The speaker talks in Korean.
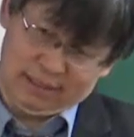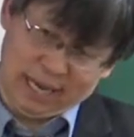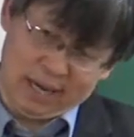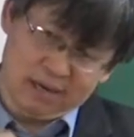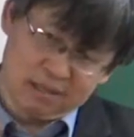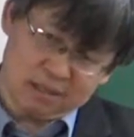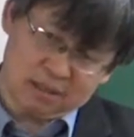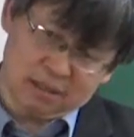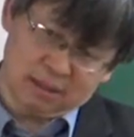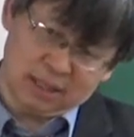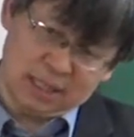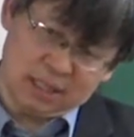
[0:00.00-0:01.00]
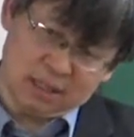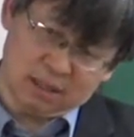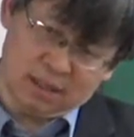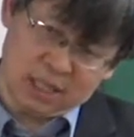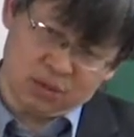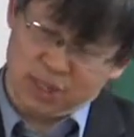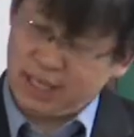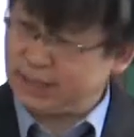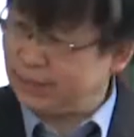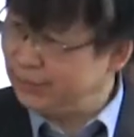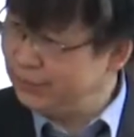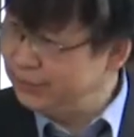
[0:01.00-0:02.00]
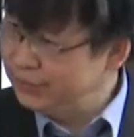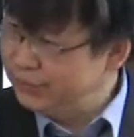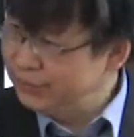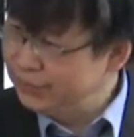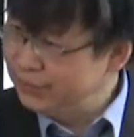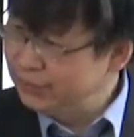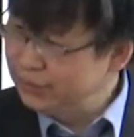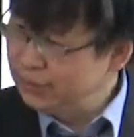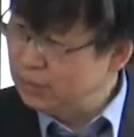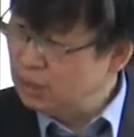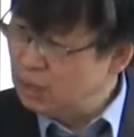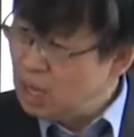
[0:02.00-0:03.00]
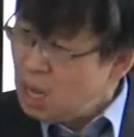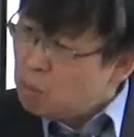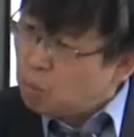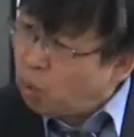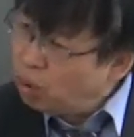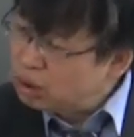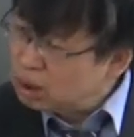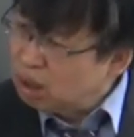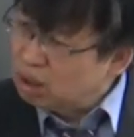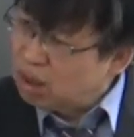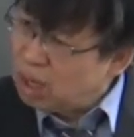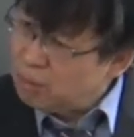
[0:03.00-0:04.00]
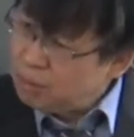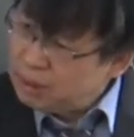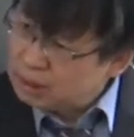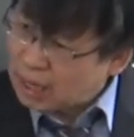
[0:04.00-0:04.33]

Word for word: 다형성을 인정을 해줘야 돼요. 모든 언어에 보면